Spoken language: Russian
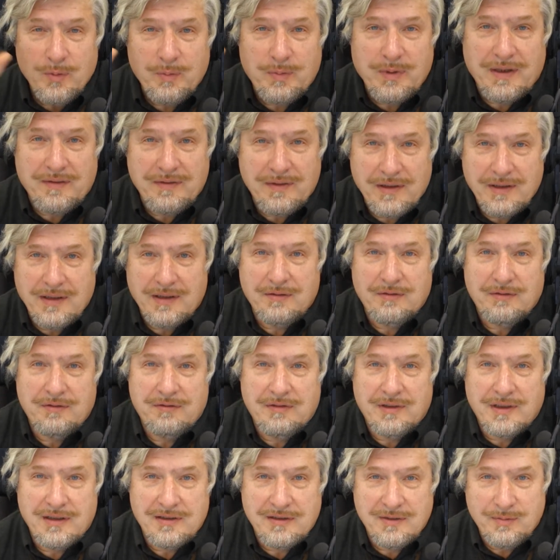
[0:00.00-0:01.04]
Ну, правда, надо в
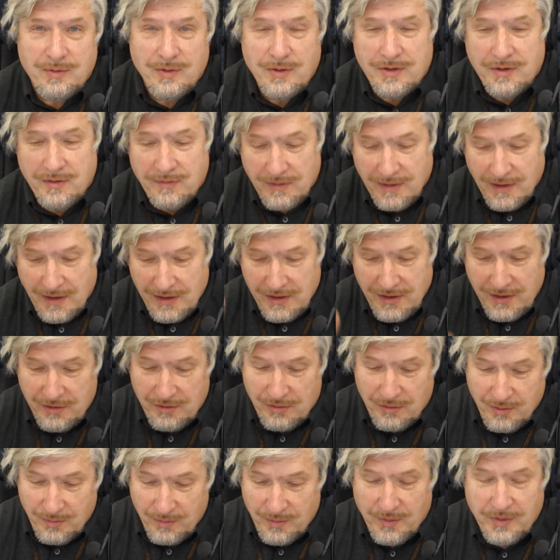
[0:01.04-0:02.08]
два раза больше вложить,
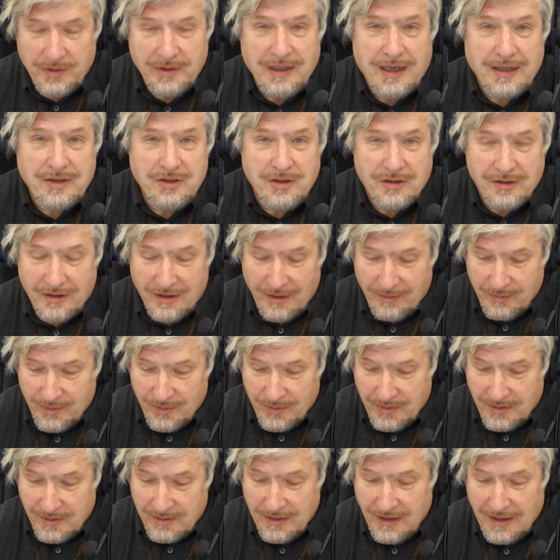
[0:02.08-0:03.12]
чтобы он начал
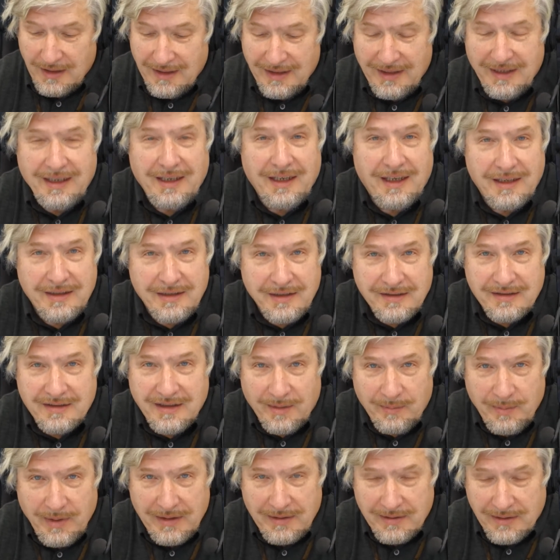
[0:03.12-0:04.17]
работать. И это
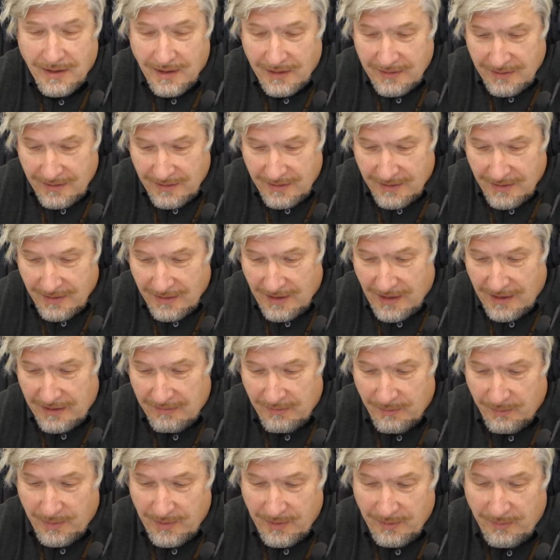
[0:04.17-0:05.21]
самое сладенькое,
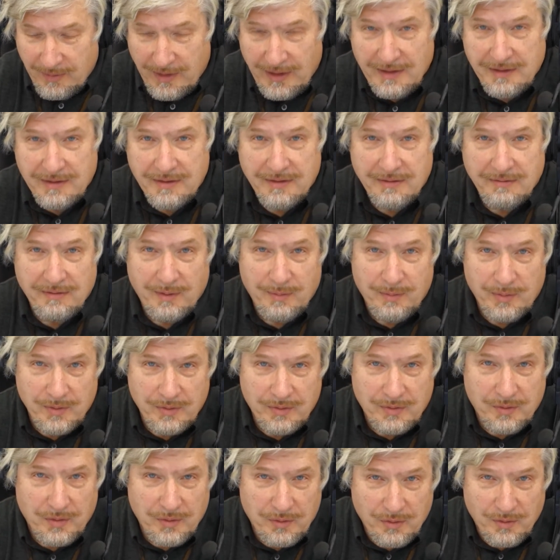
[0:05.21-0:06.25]
как вы понимаете.
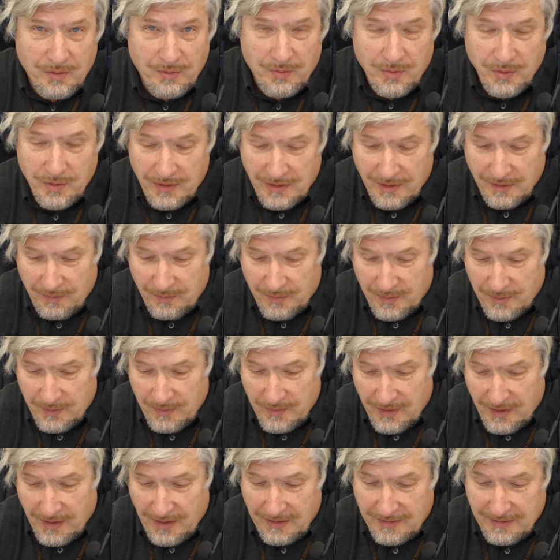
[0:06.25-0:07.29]
Вопрос тот, кто будет это
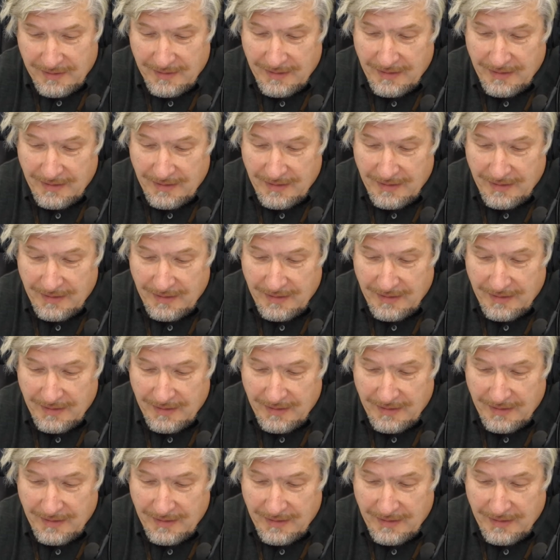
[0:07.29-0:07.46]
получать.